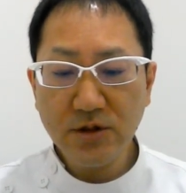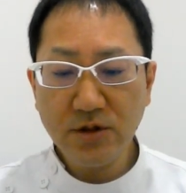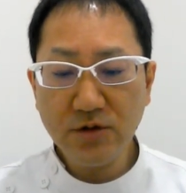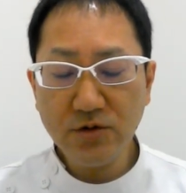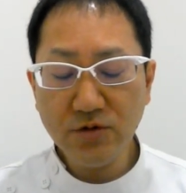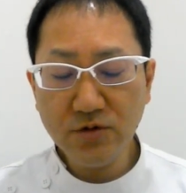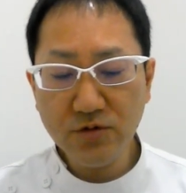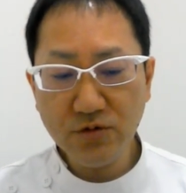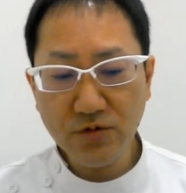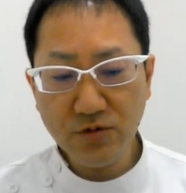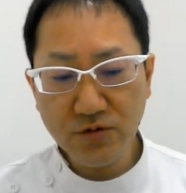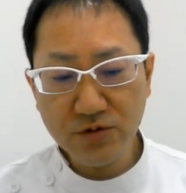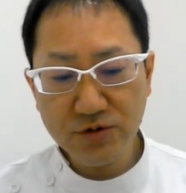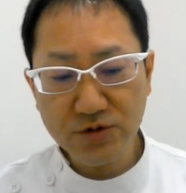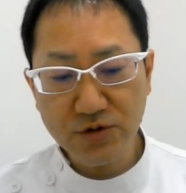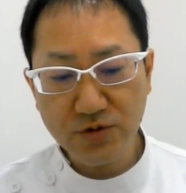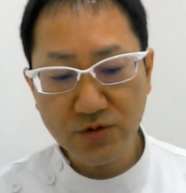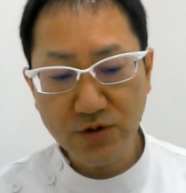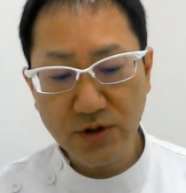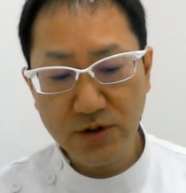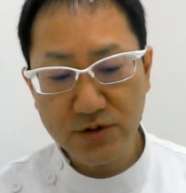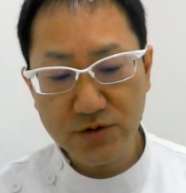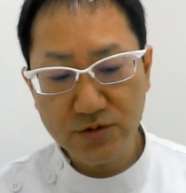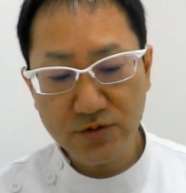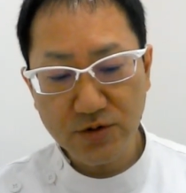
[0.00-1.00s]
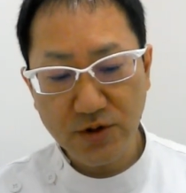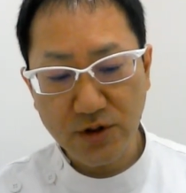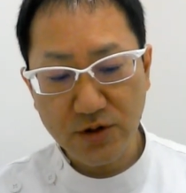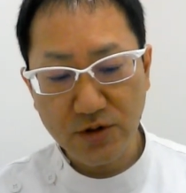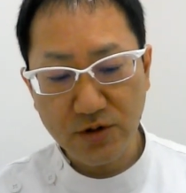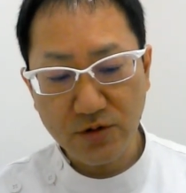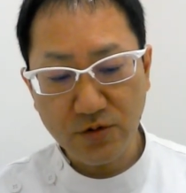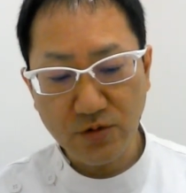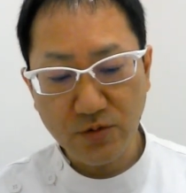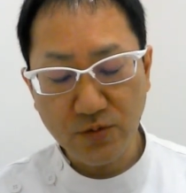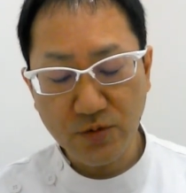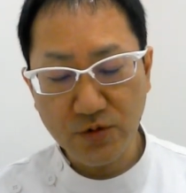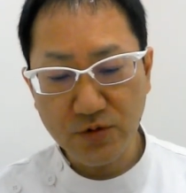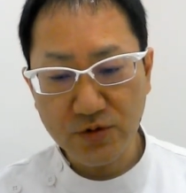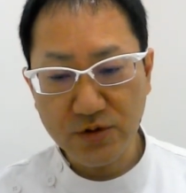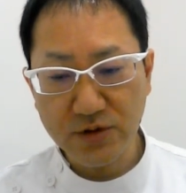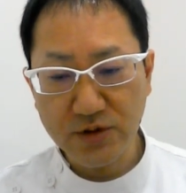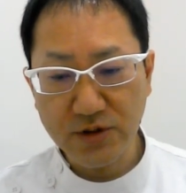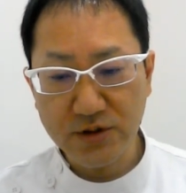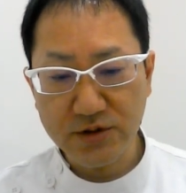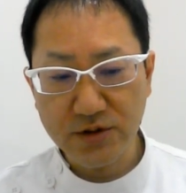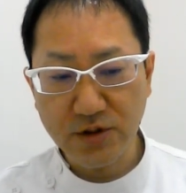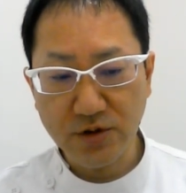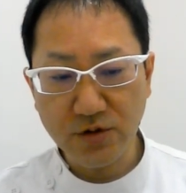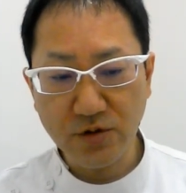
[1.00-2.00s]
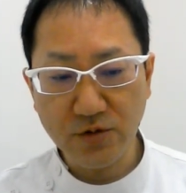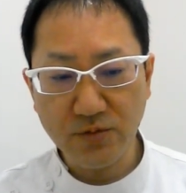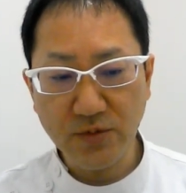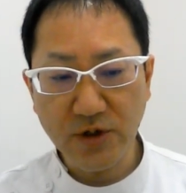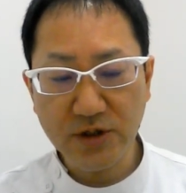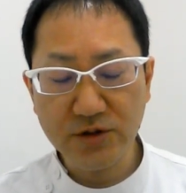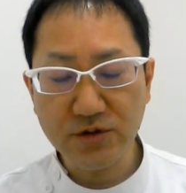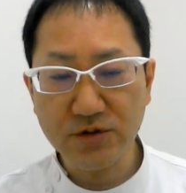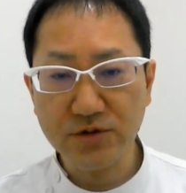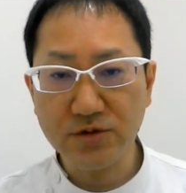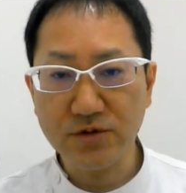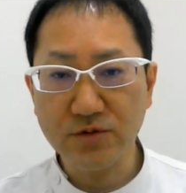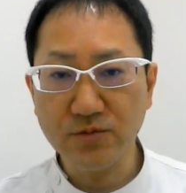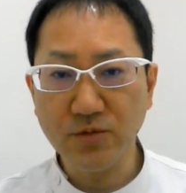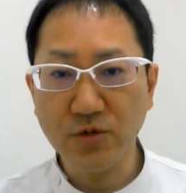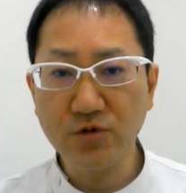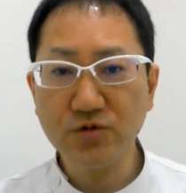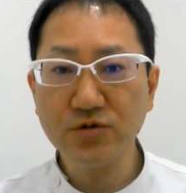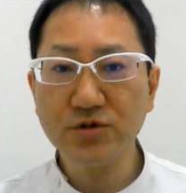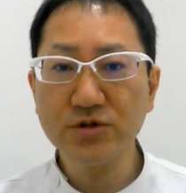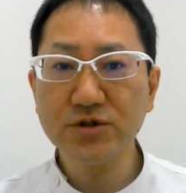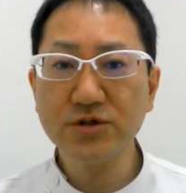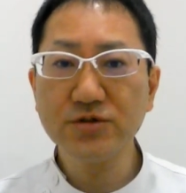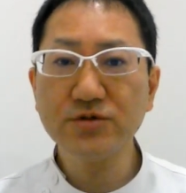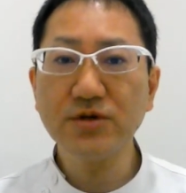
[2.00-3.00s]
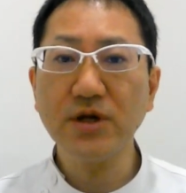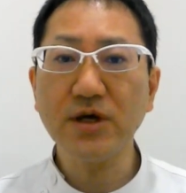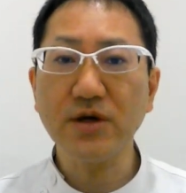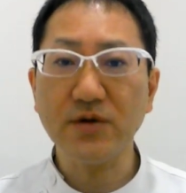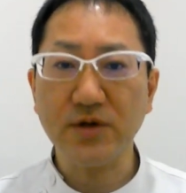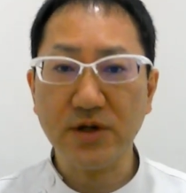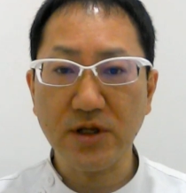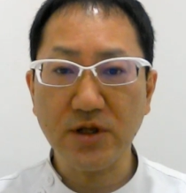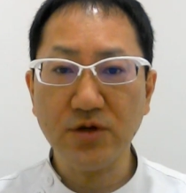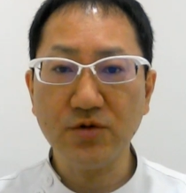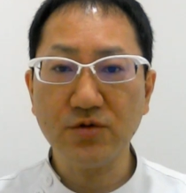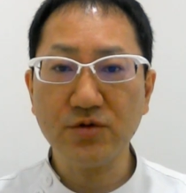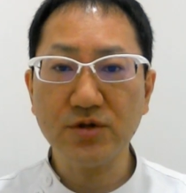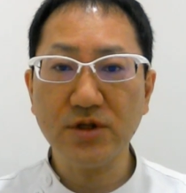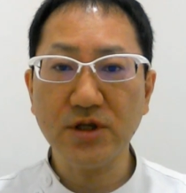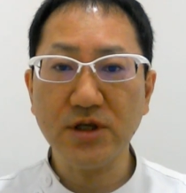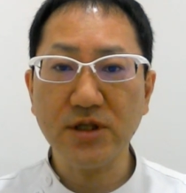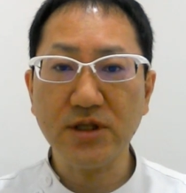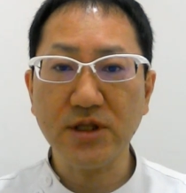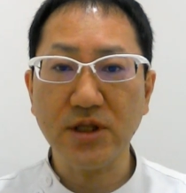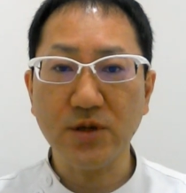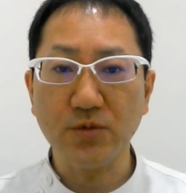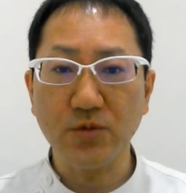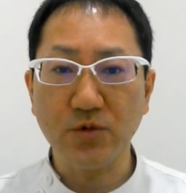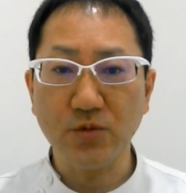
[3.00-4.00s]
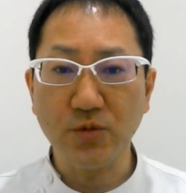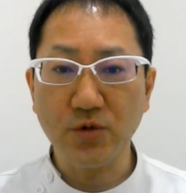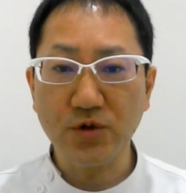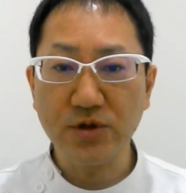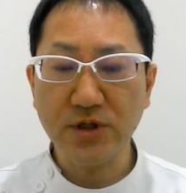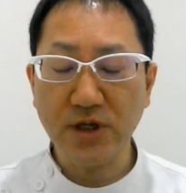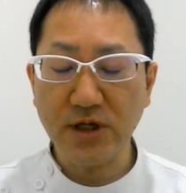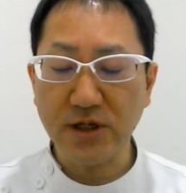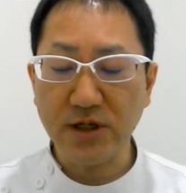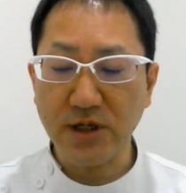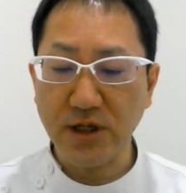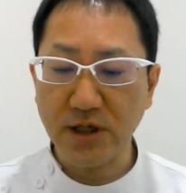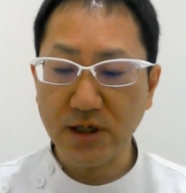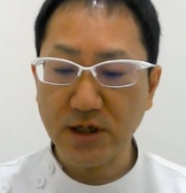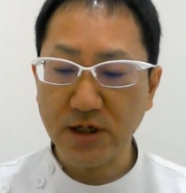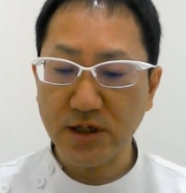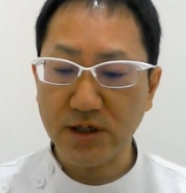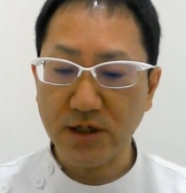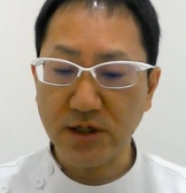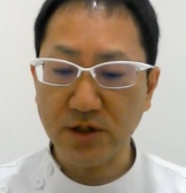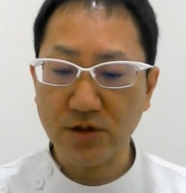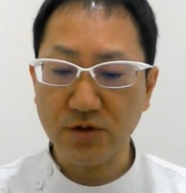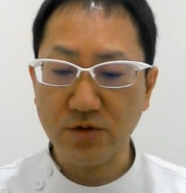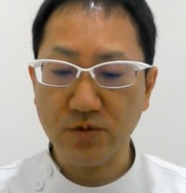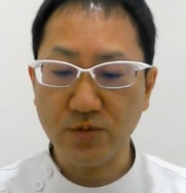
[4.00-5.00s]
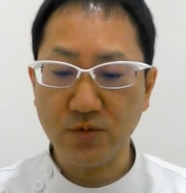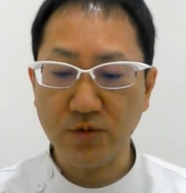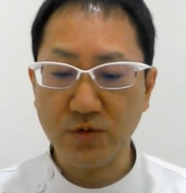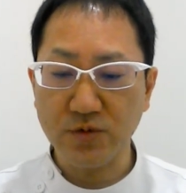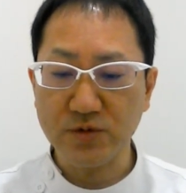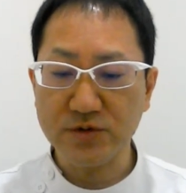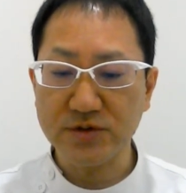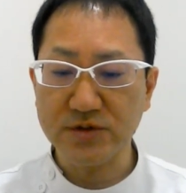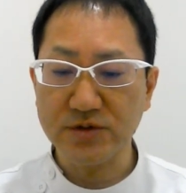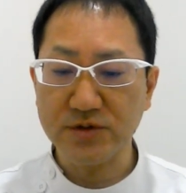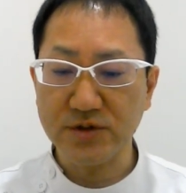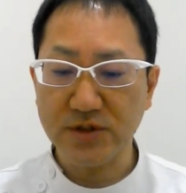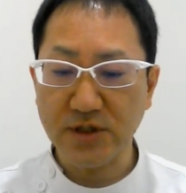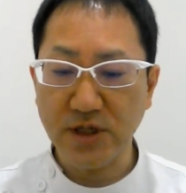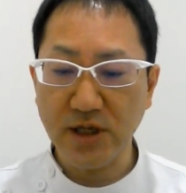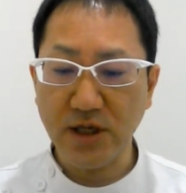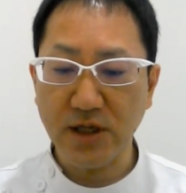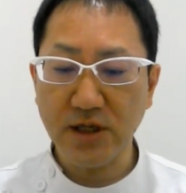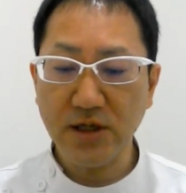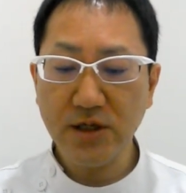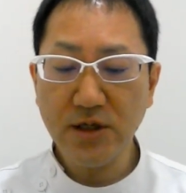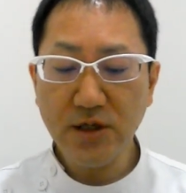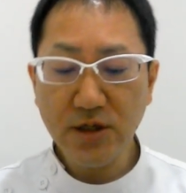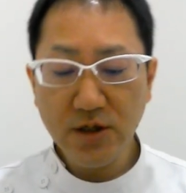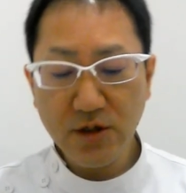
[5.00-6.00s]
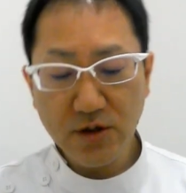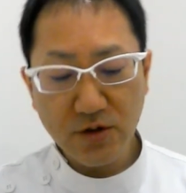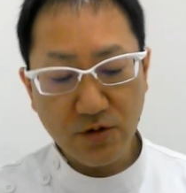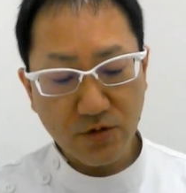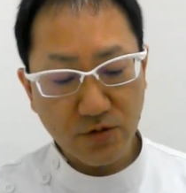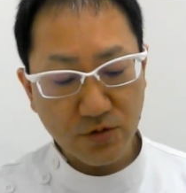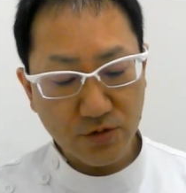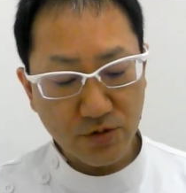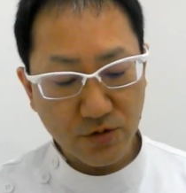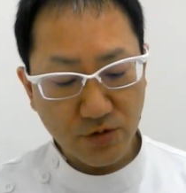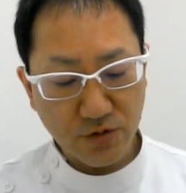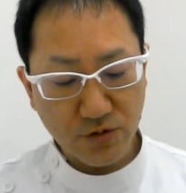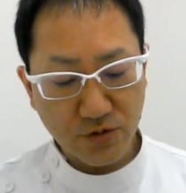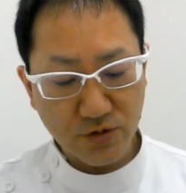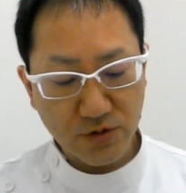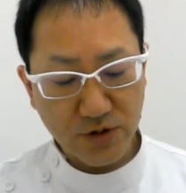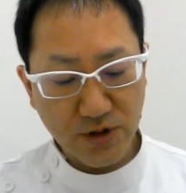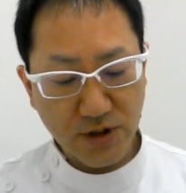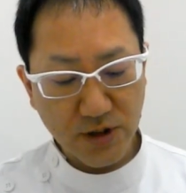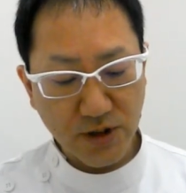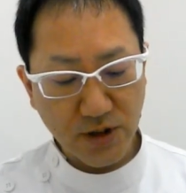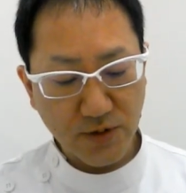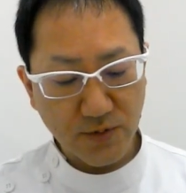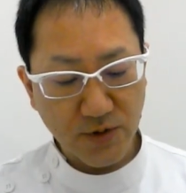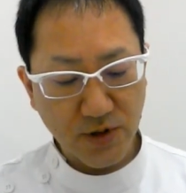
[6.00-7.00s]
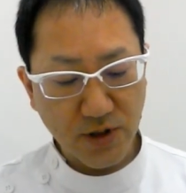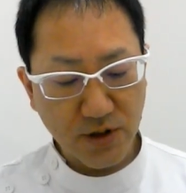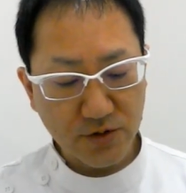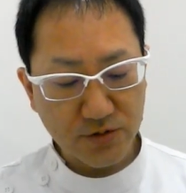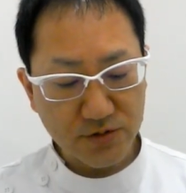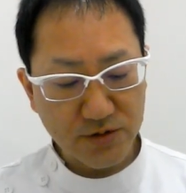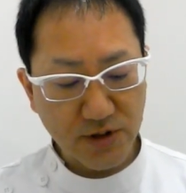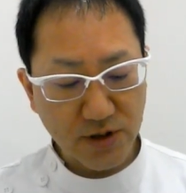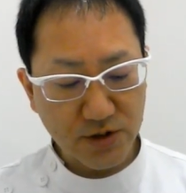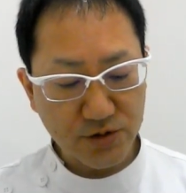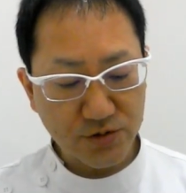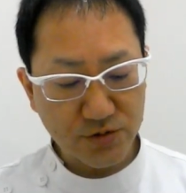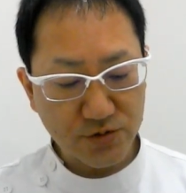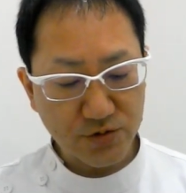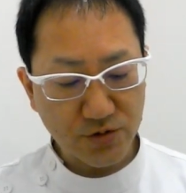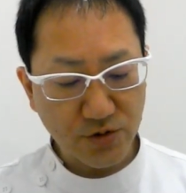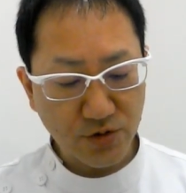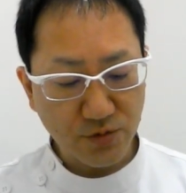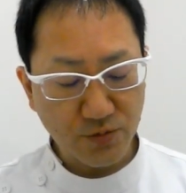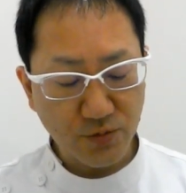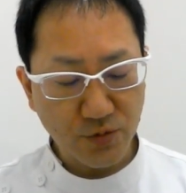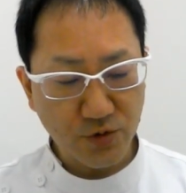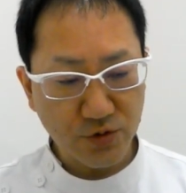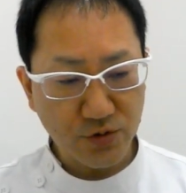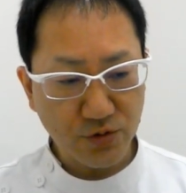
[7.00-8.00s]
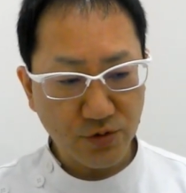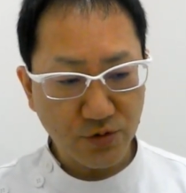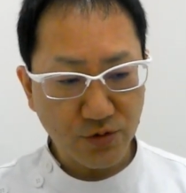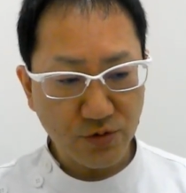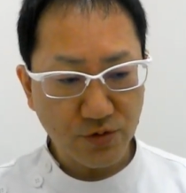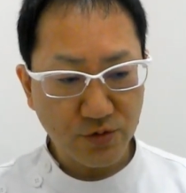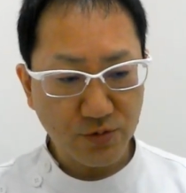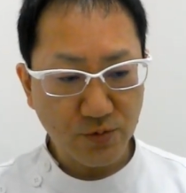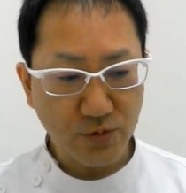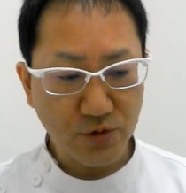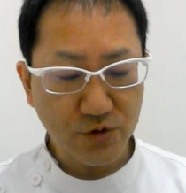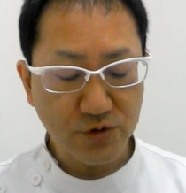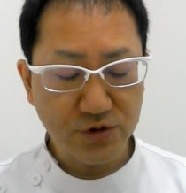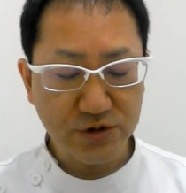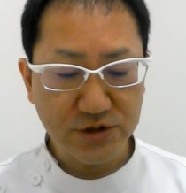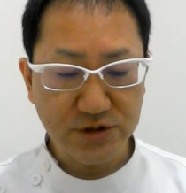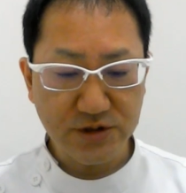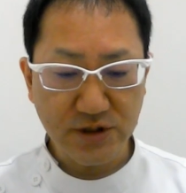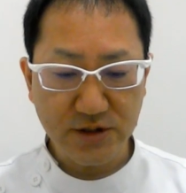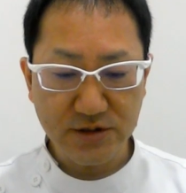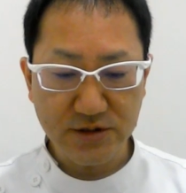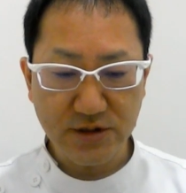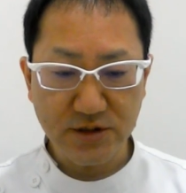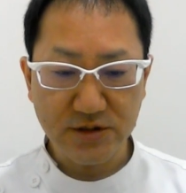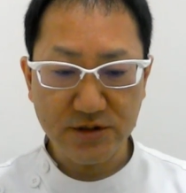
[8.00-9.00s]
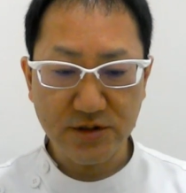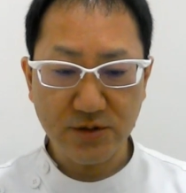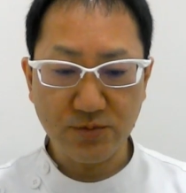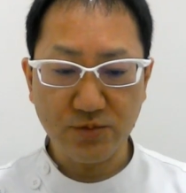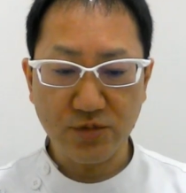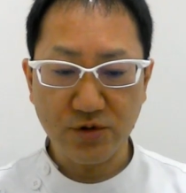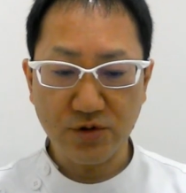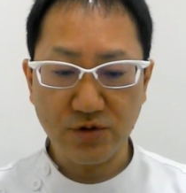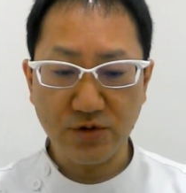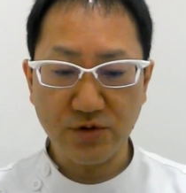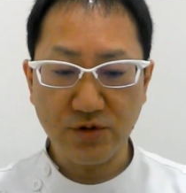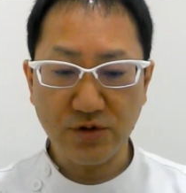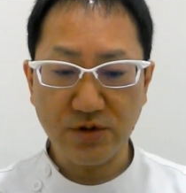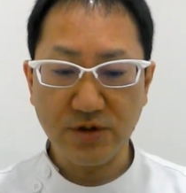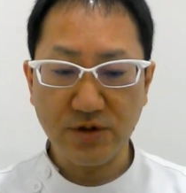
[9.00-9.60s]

でどういうふうに紹介するかと思うんですけど、まず、目次ぐらいはね、読んでいっても問題ないかなと思いますんで、この、できれば134問の目次ですね、全部